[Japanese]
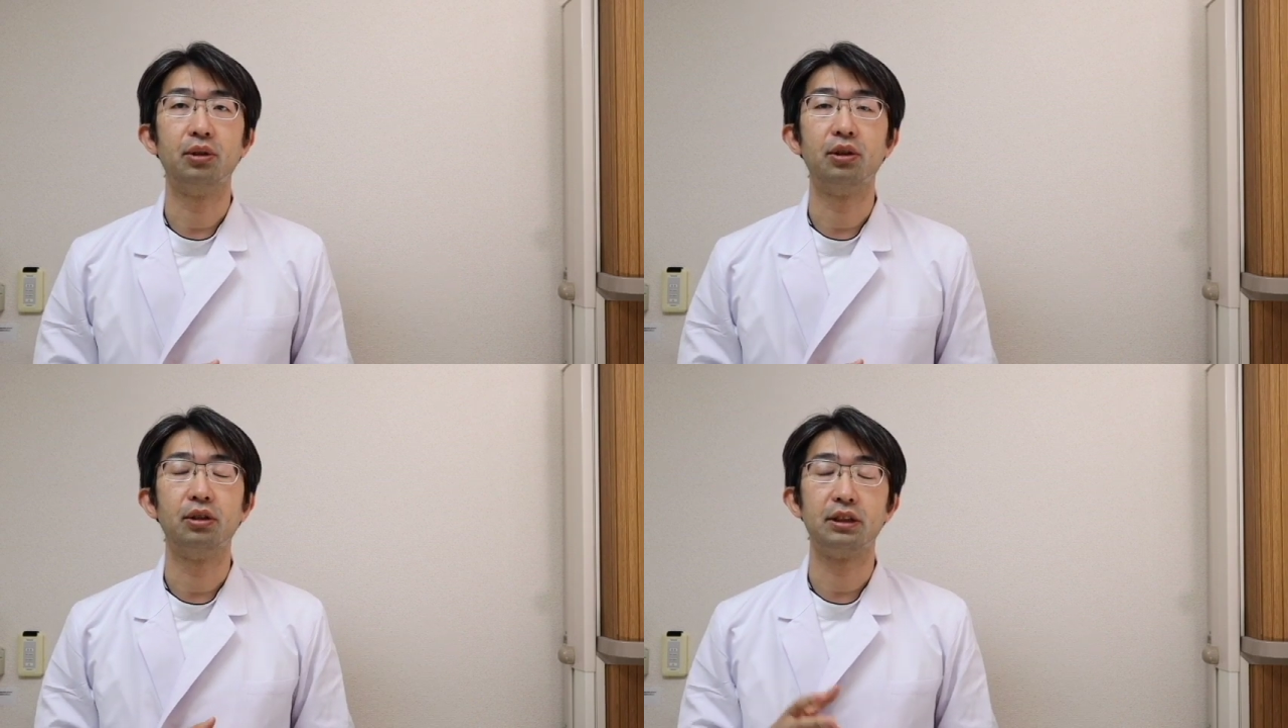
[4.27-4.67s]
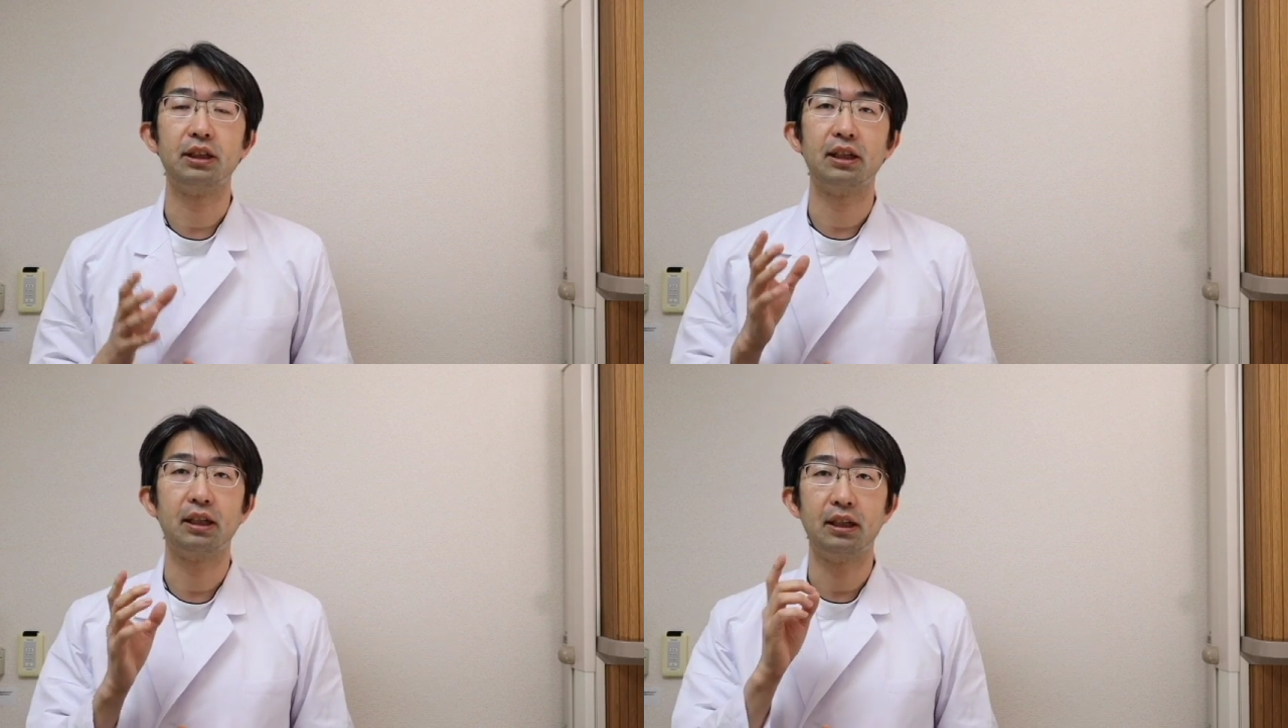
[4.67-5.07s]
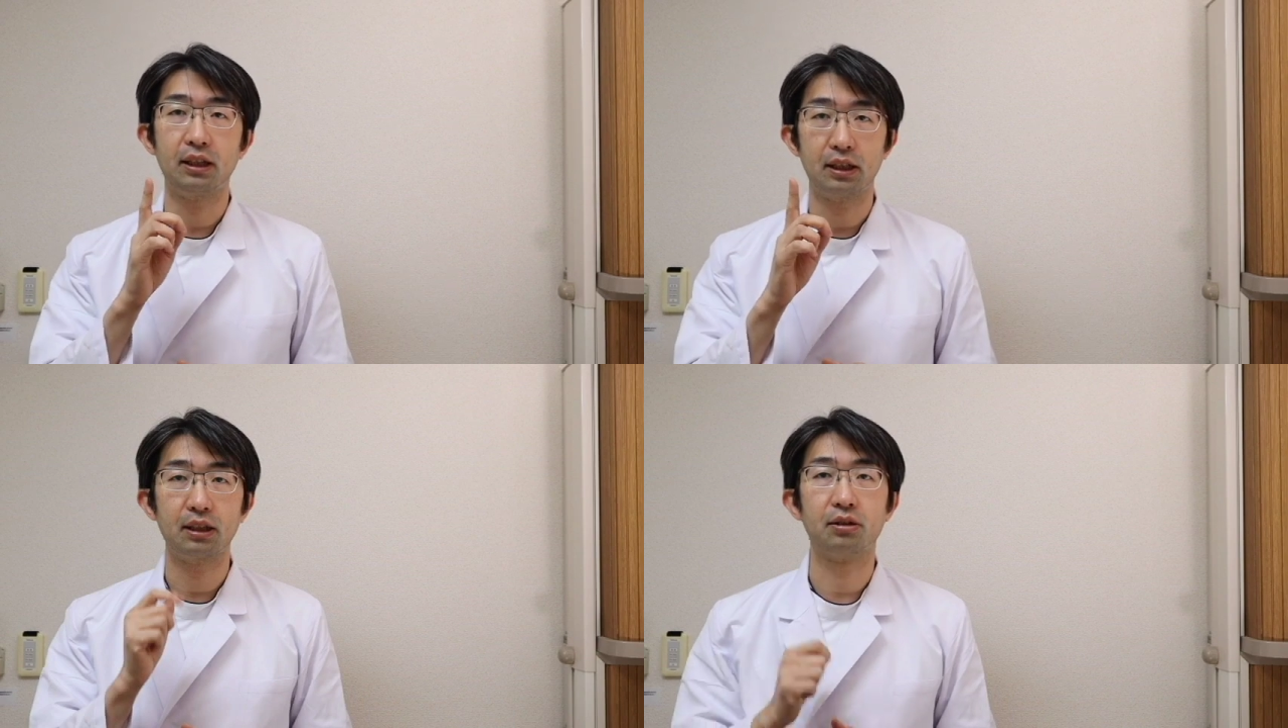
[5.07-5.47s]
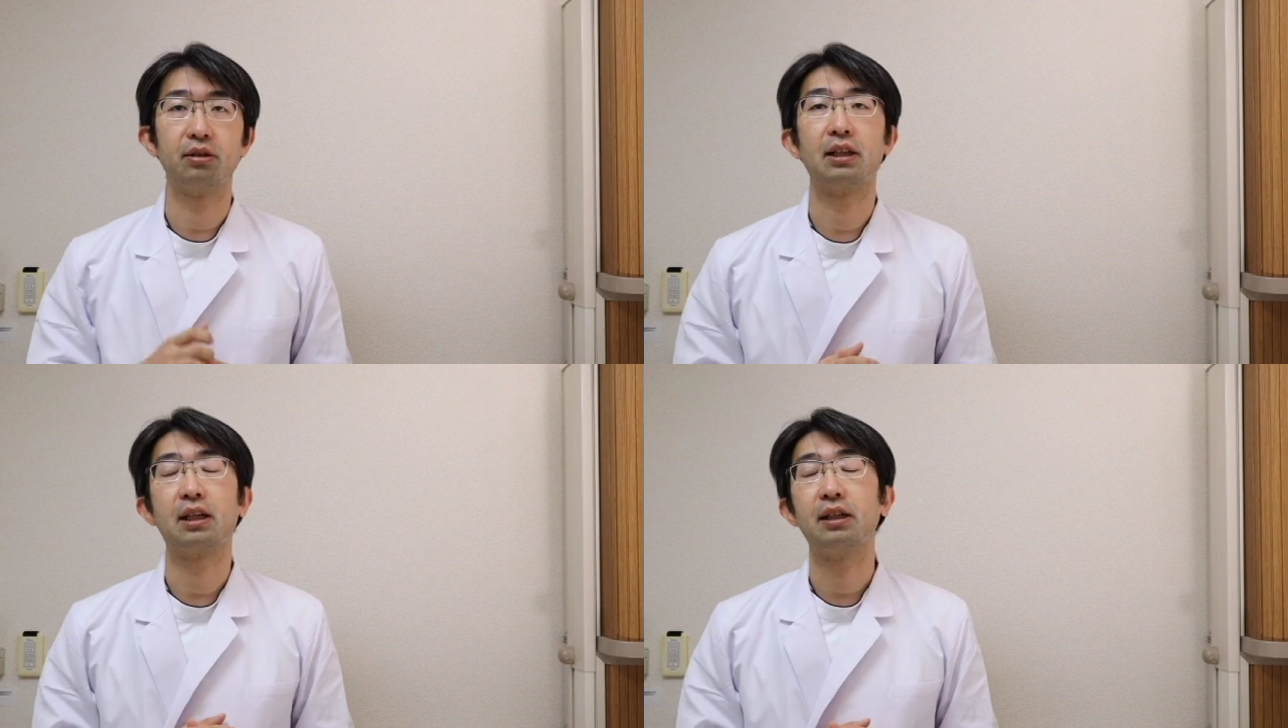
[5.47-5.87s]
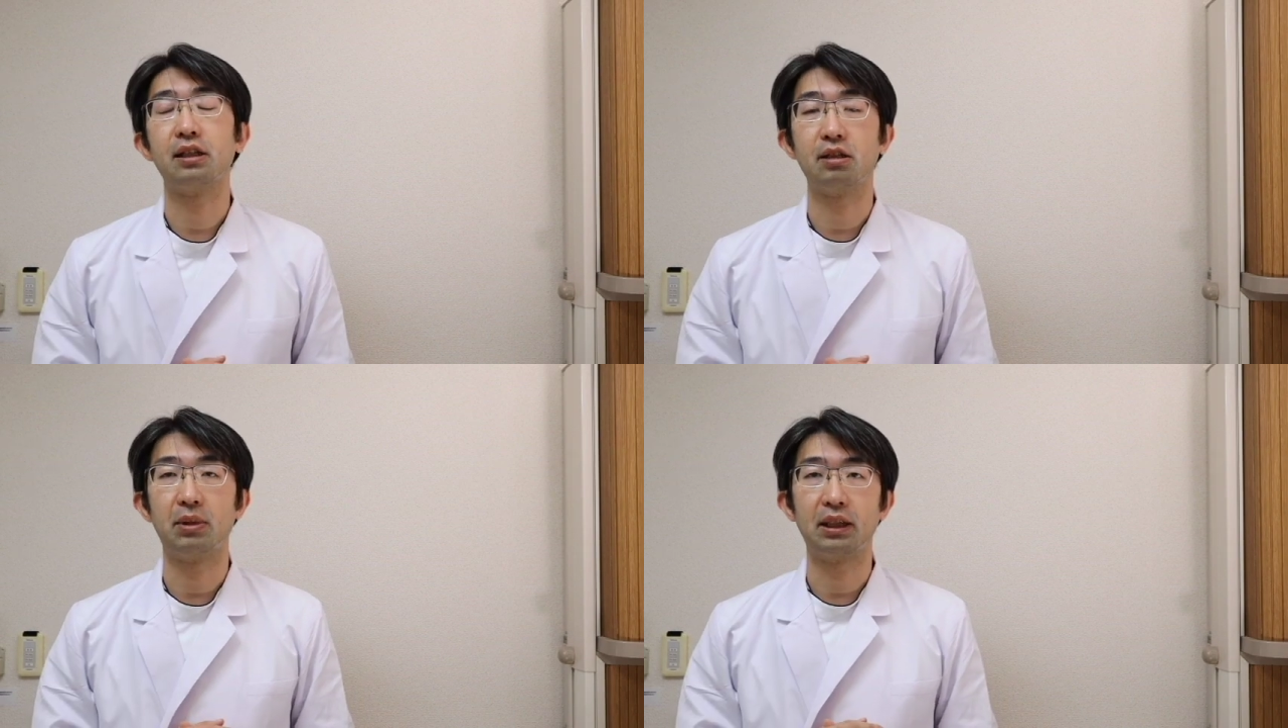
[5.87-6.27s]
この診断にいっかげつかかっ
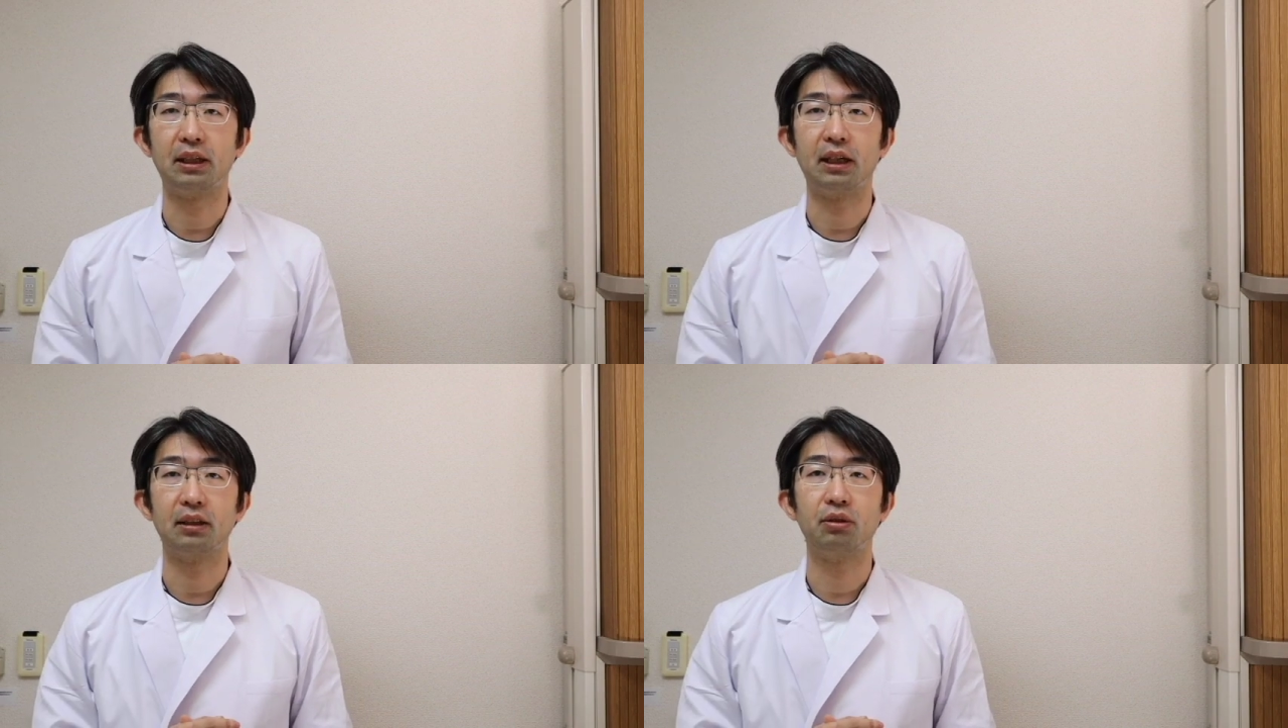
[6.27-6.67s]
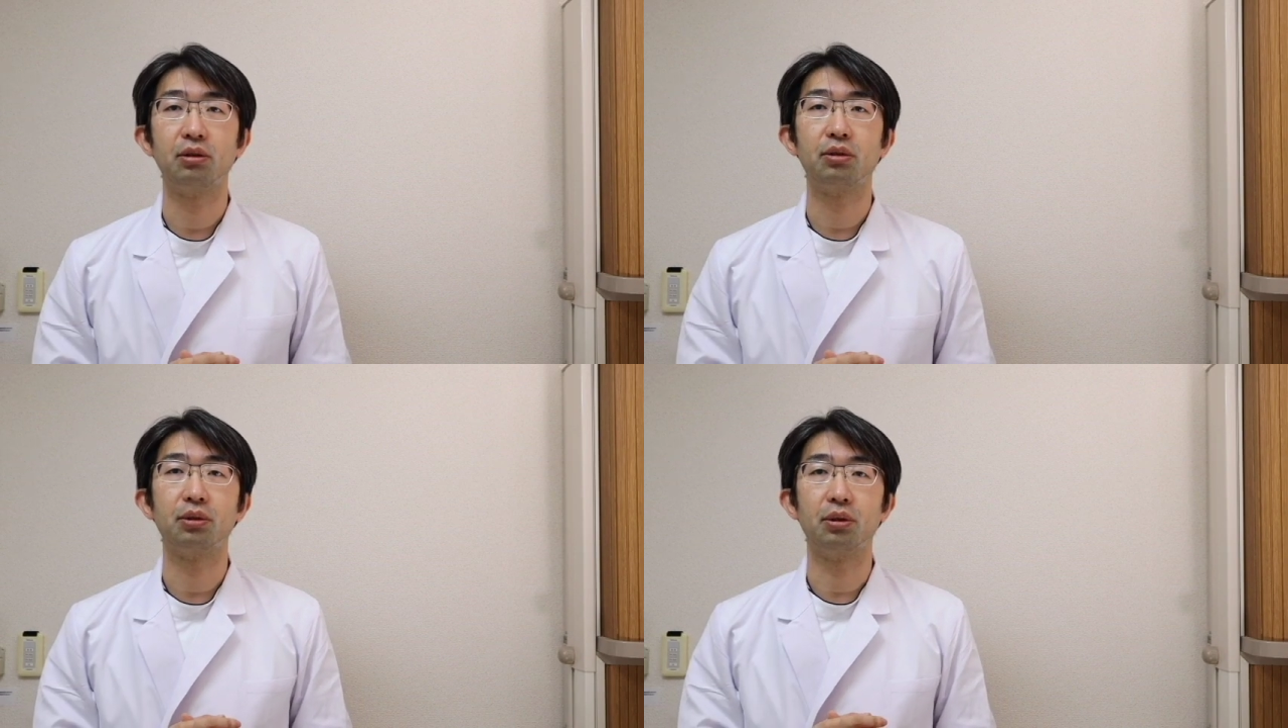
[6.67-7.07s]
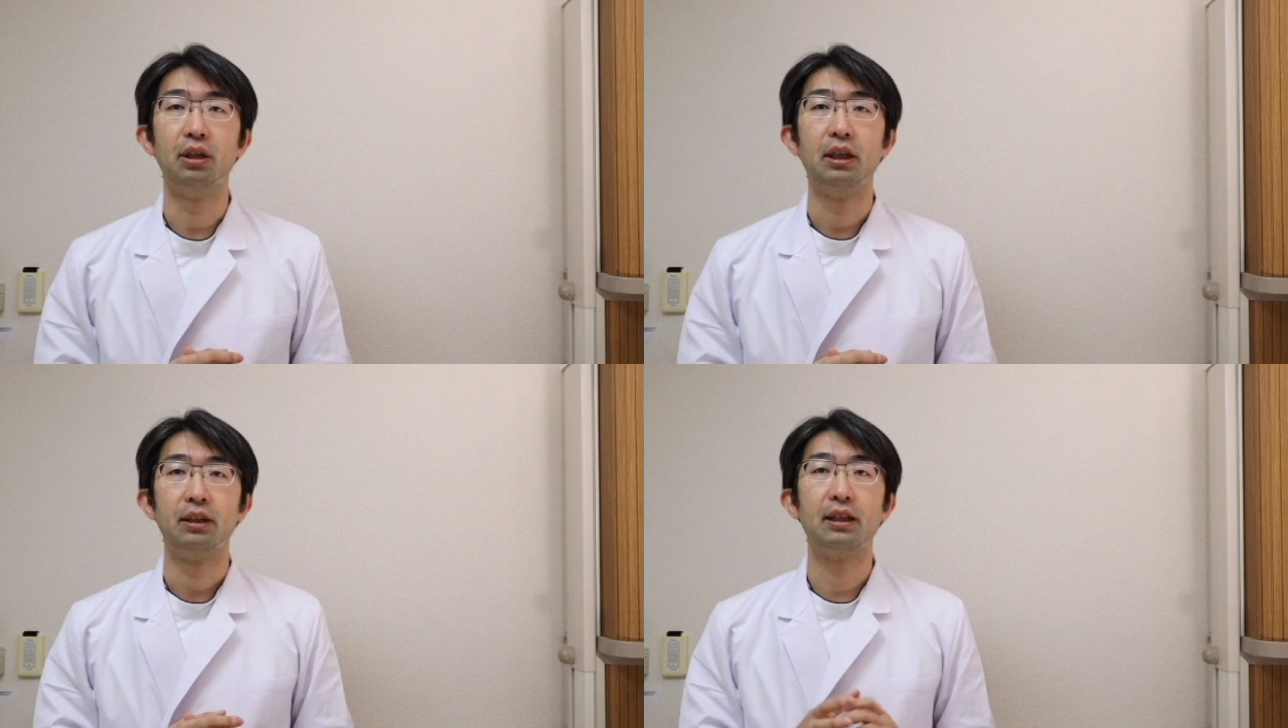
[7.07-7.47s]
てしまったということ、